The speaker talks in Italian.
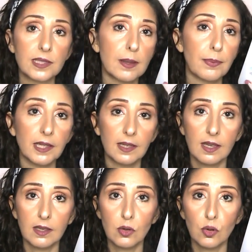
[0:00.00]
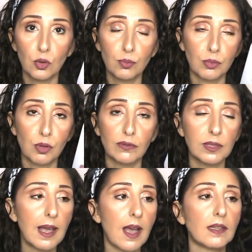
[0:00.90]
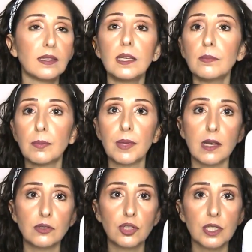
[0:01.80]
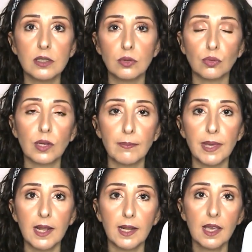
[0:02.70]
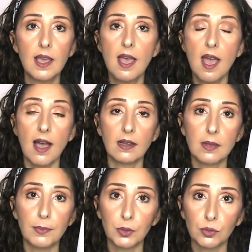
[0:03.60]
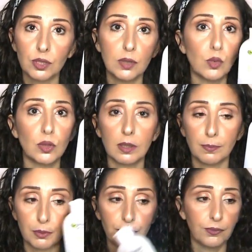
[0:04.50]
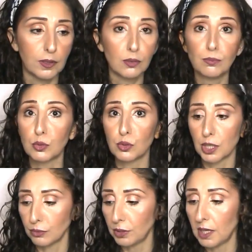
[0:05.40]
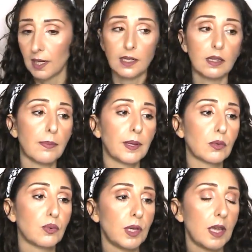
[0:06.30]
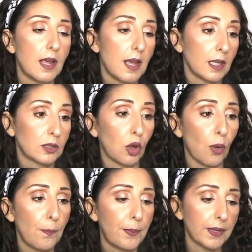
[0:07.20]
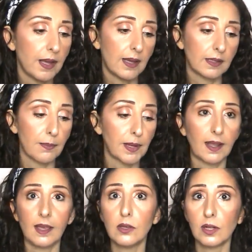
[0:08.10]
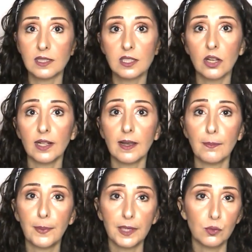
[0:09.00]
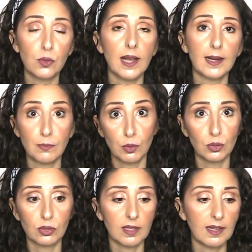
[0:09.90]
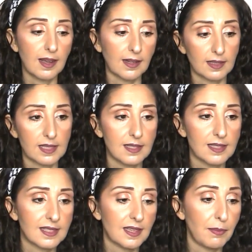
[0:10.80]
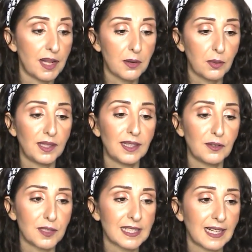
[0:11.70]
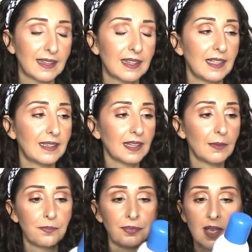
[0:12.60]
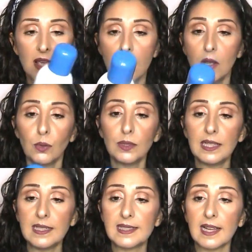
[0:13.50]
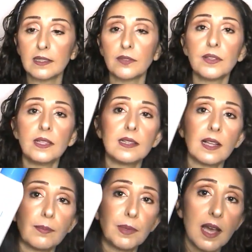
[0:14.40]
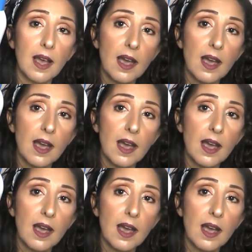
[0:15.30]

sapete che io lo promuovo da anni mi piace, strucca bene anche i prodotti waterproof non brucia, non irrita per cui top anche perché io ho la zona periculare molto delicata e sensibile quindi devo stare attenta utilizzate finita la mia